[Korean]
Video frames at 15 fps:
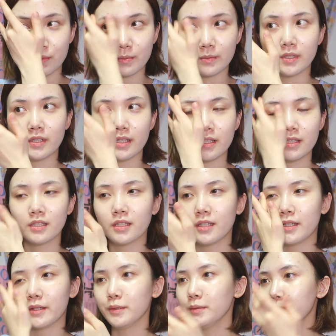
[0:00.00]

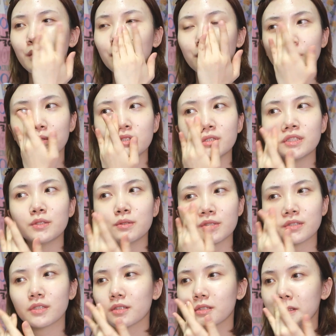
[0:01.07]
준비했잖아요.
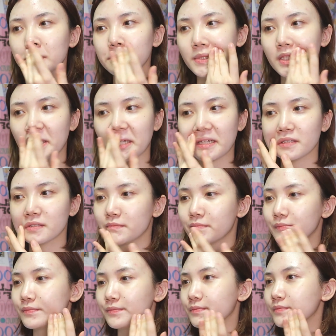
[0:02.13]
오늘도 그렇습니다.
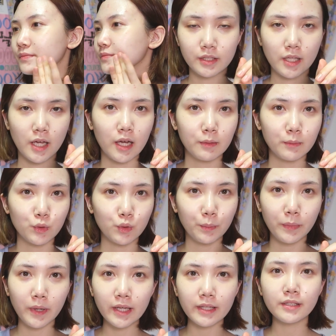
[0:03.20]
다음으로
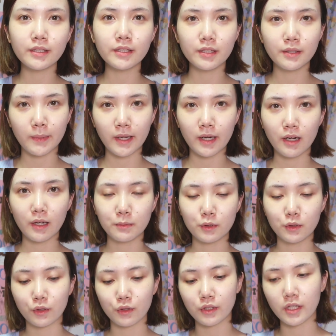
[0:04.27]
파데를
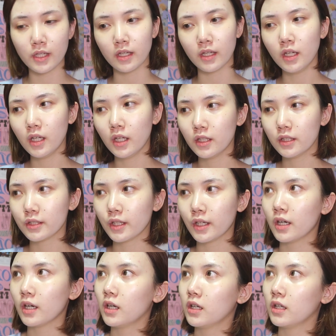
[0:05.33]
발라볼 건데
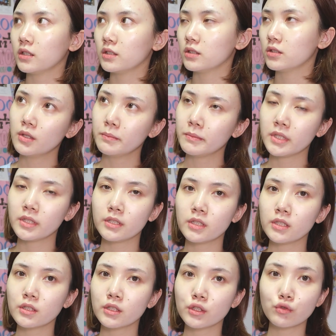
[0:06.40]
제가
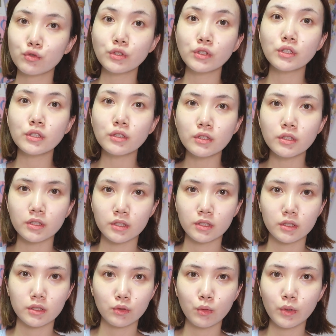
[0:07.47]
비실크
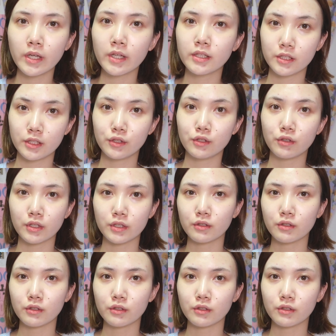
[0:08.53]
쿠션을 소개해드린 적이